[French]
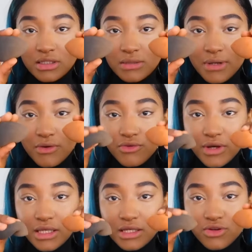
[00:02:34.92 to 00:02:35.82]
Je sais pas vous
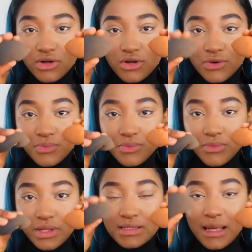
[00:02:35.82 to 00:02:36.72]
voyez genre
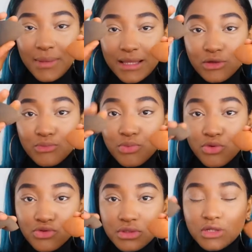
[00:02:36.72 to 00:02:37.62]
il s'aplatit
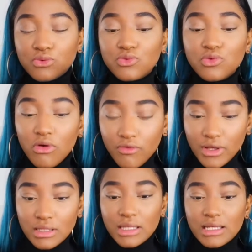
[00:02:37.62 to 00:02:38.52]
plus et du coup en
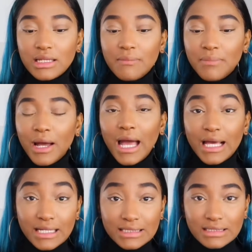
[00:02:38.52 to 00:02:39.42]
fait il n'est pas
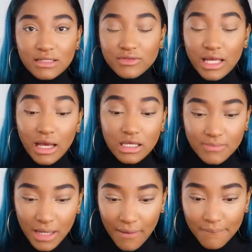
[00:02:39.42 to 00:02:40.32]
agressif, ça
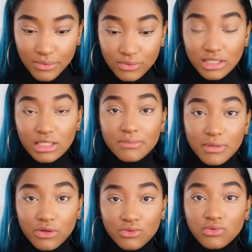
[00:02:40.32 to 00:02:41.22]
agresse pas la peau, c'est
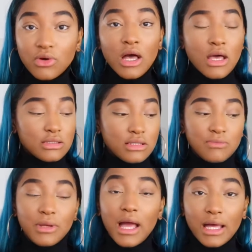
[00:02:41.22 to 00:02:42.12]
hyper doux, c'est
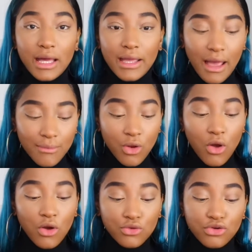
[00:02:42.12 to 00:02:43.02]
hyper agréable.
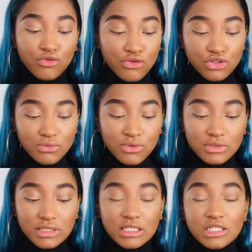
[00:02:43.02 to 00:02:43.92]
Donc
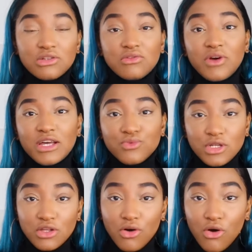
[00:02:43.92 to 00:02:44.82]
franchement si je devrais
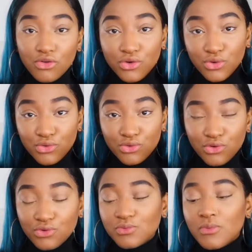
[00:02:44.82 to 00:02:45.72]
choisir entre les
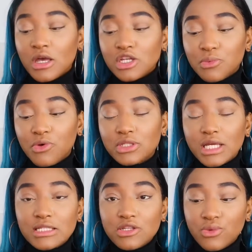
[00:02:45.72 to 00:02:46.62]
deux, je
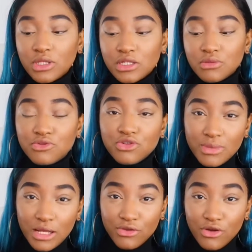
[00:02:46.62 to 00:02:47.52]
prendrais celui de chez Beauty
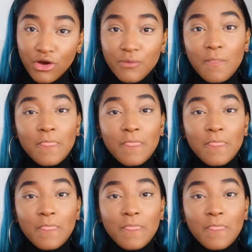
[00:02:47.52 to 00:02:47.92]
Blender.